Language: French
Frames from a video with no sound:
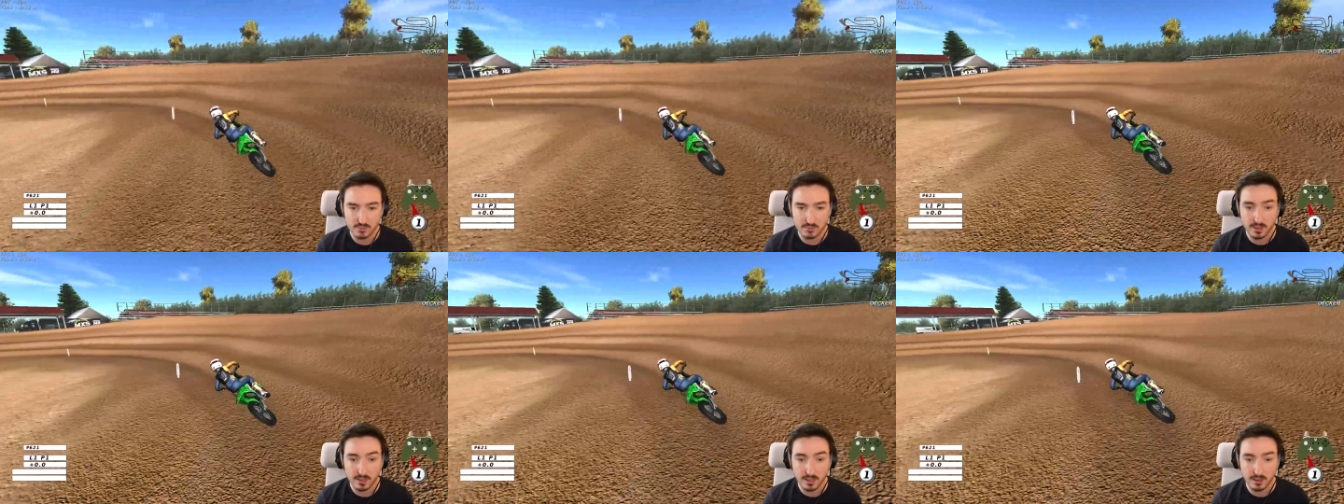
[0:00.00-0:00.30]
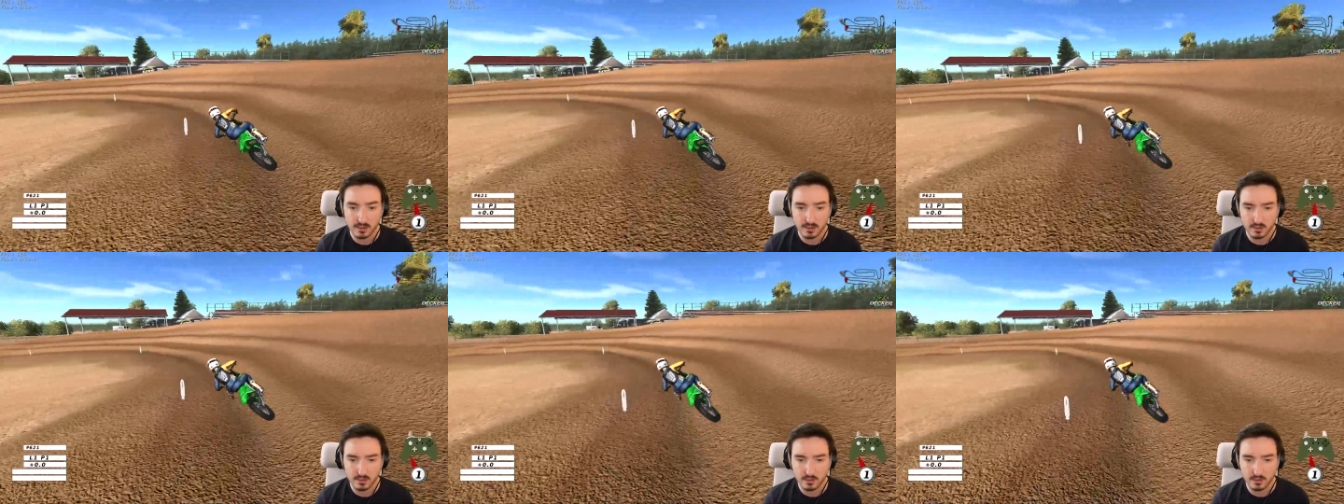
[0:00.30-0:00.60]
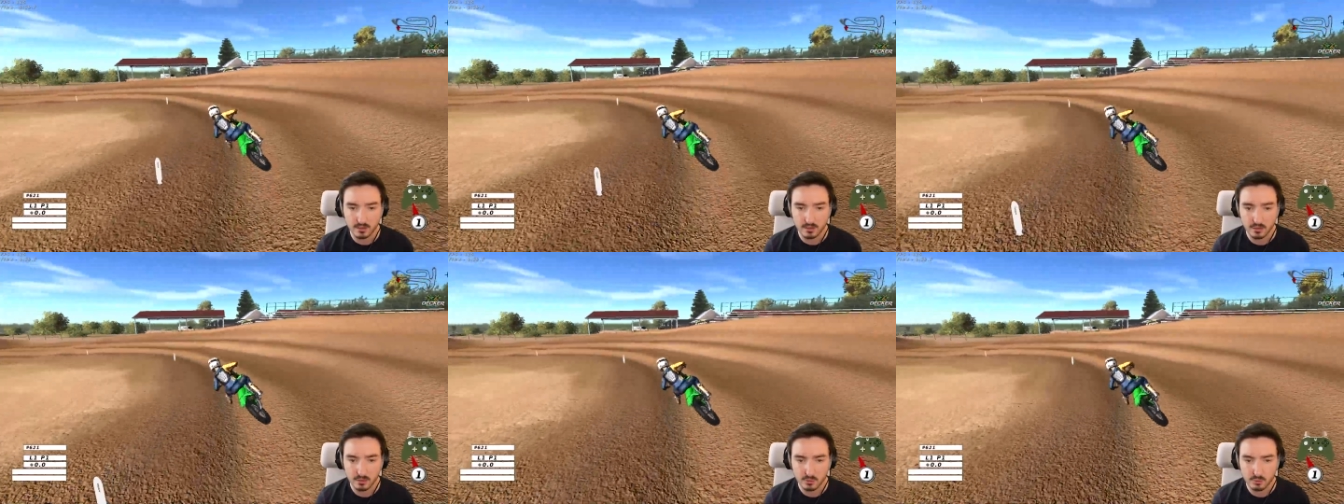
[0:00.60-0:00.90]
bah,
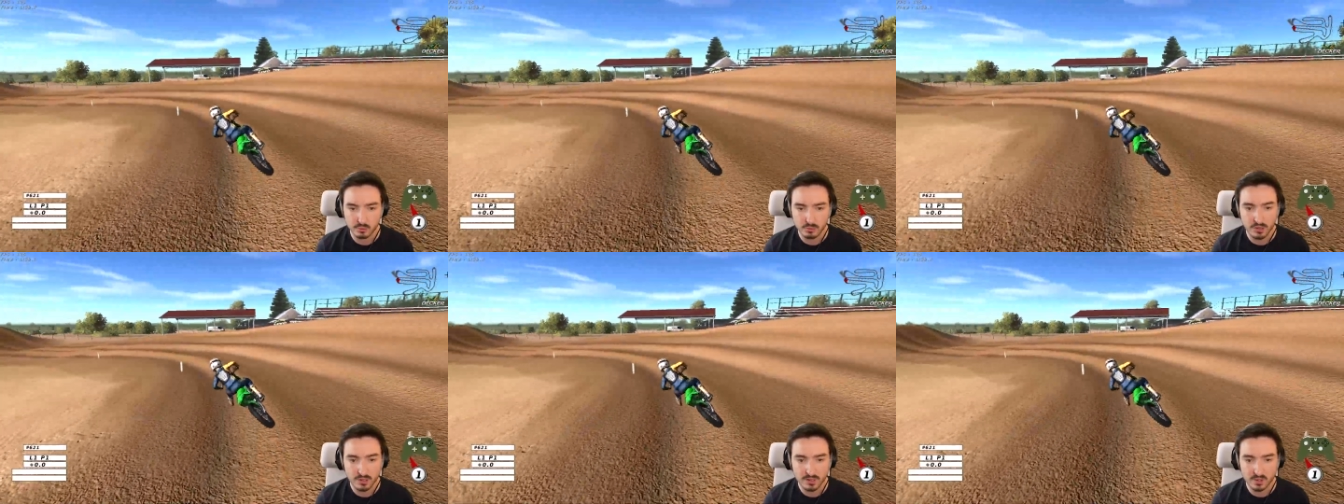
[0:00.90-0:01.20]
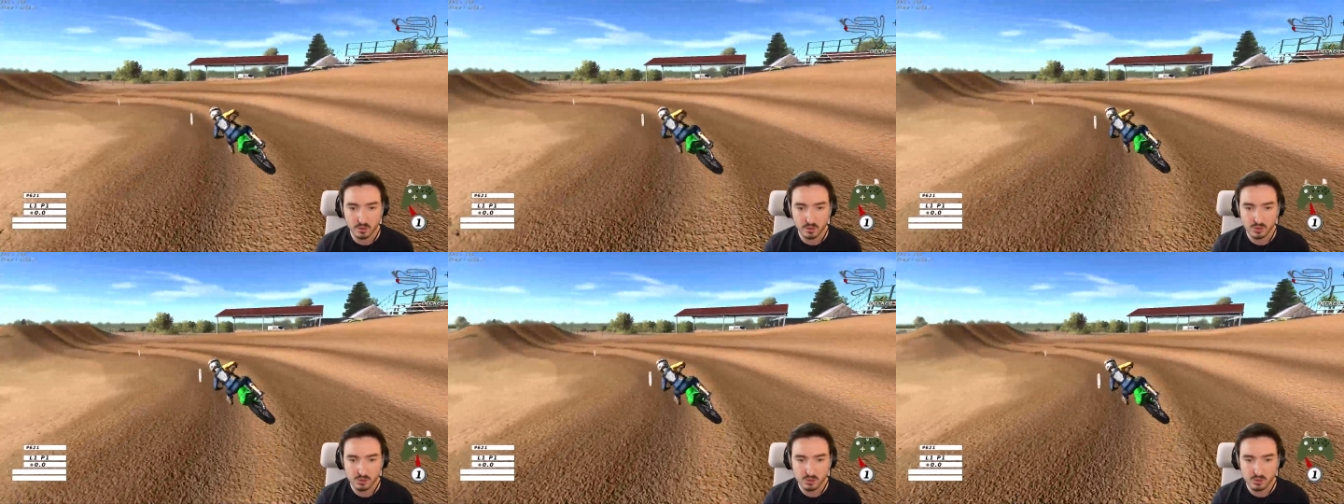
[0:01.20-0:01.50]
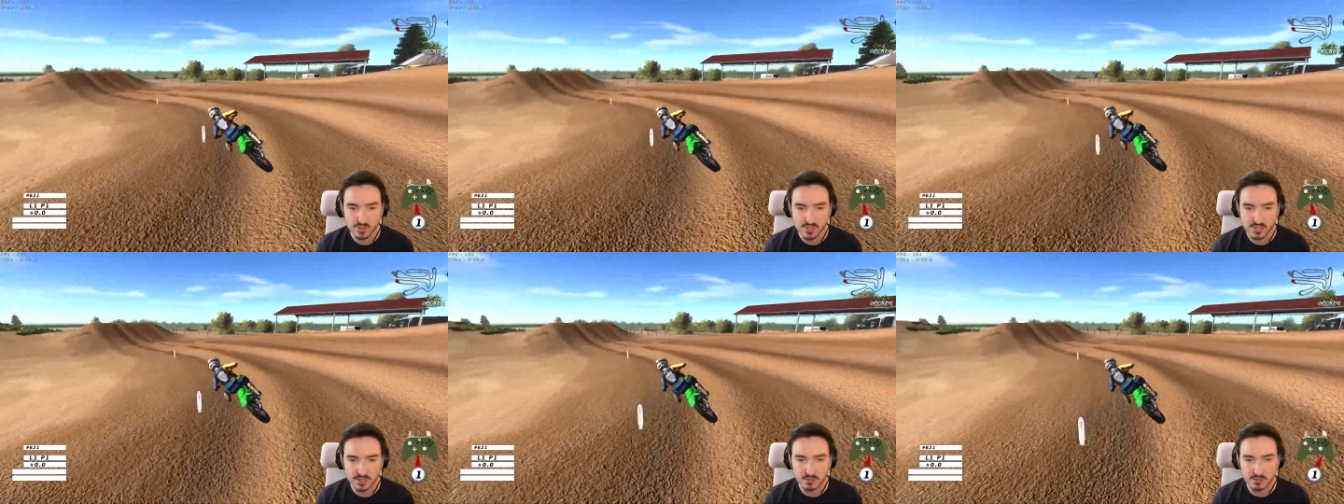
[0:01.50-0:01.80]
euh, vous pouvez avoir des grosses
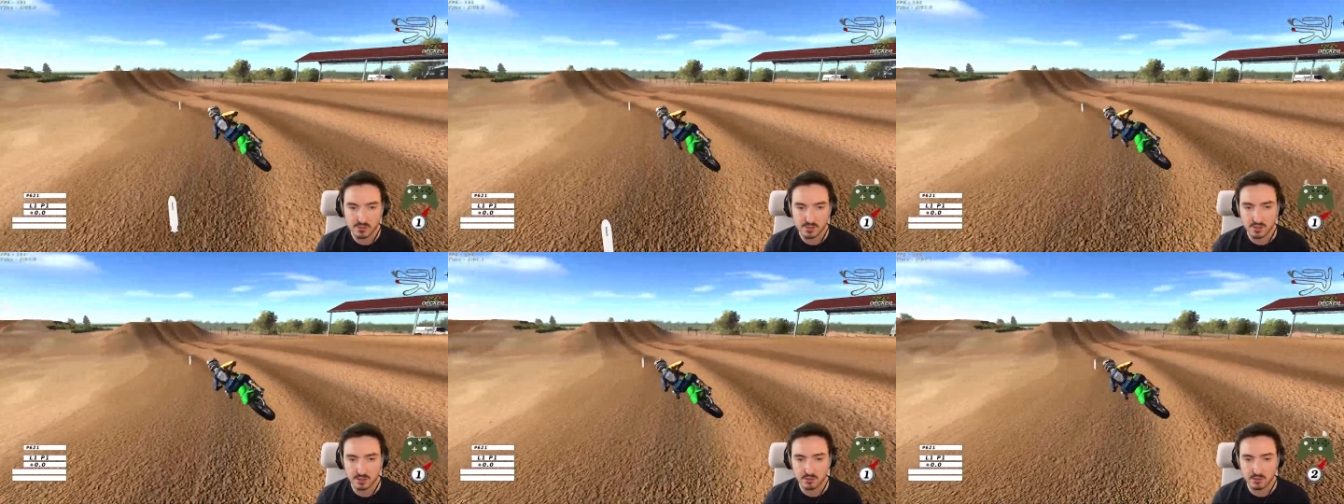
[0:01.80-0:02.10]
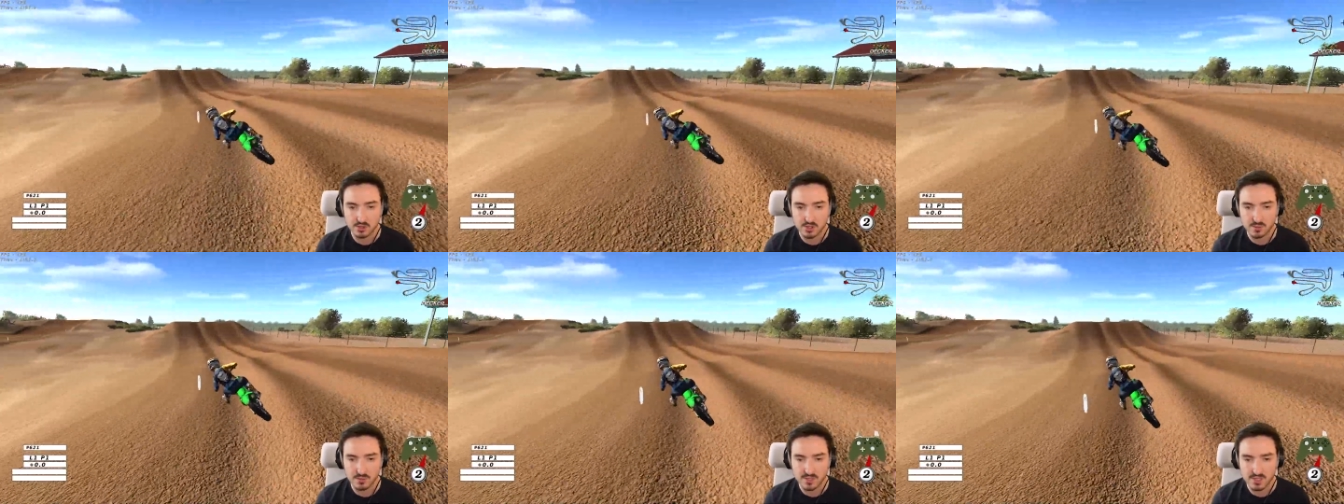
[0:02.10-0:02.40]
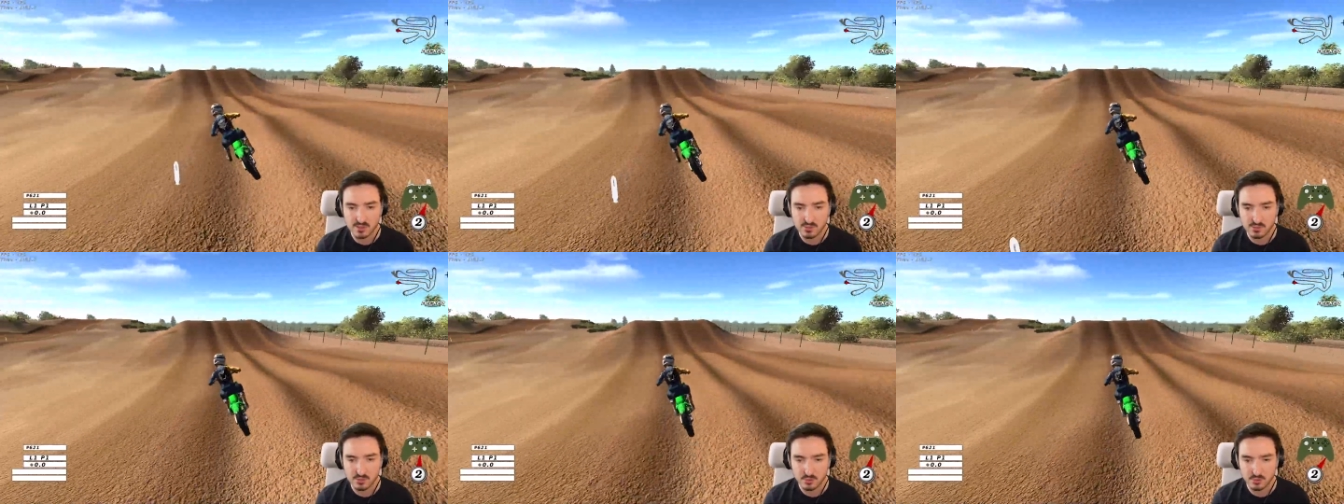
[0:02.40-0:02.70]
conséquences, alors que sur
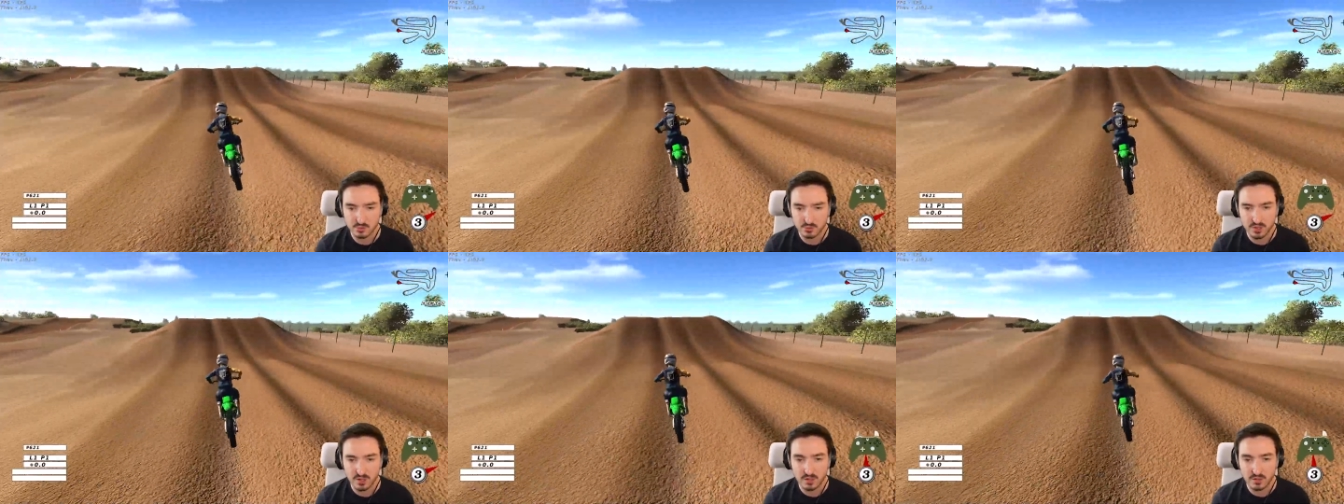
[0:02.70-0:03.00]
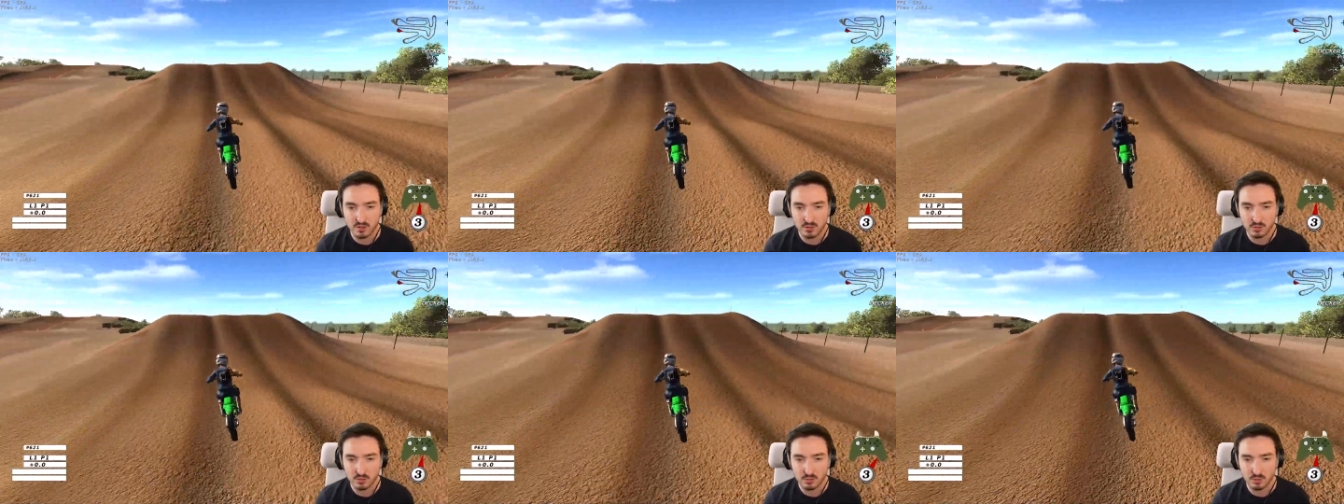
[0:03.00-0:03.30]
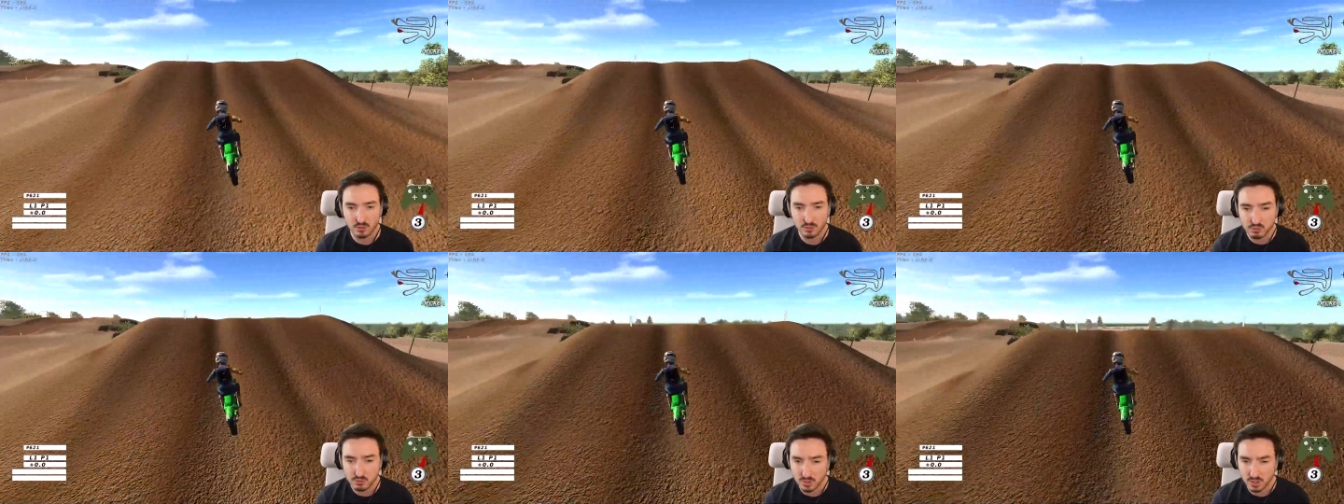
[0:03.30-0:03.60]
MXS on s'en
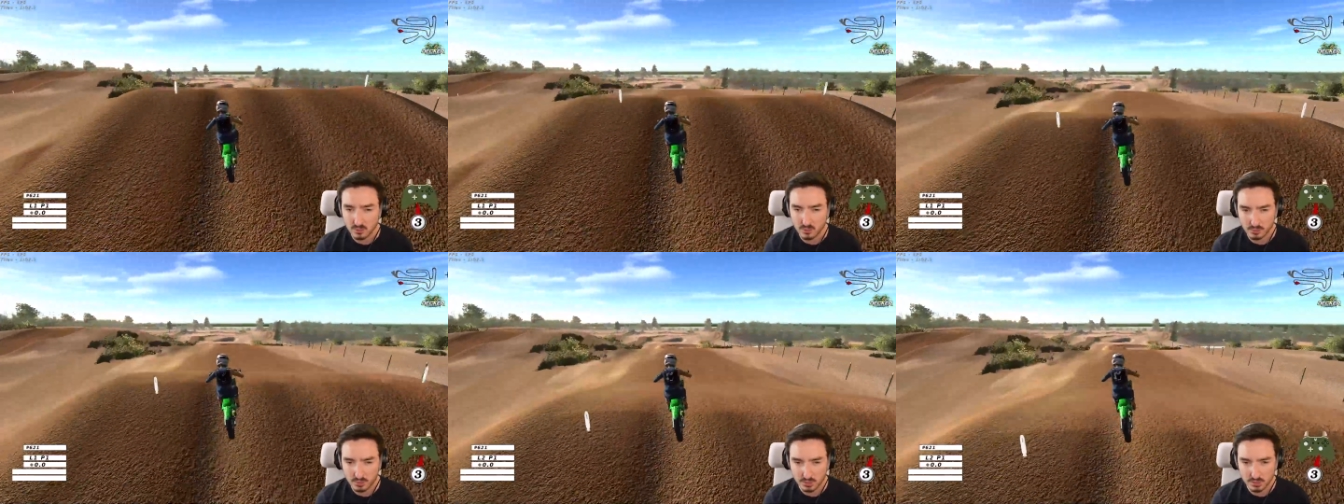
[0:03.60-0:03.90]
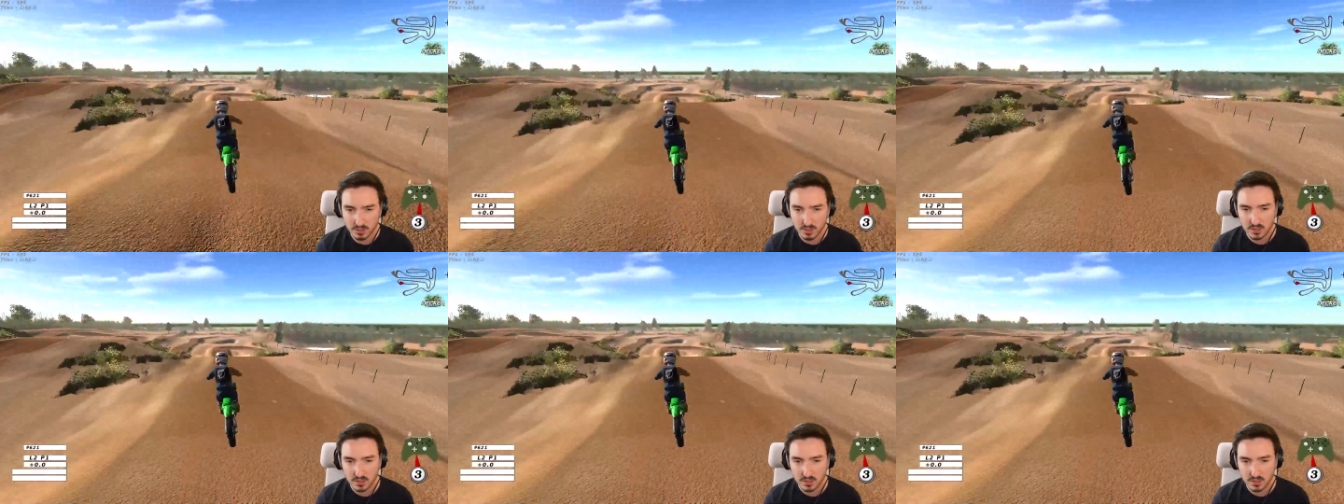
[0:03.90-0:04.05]
fout un peu.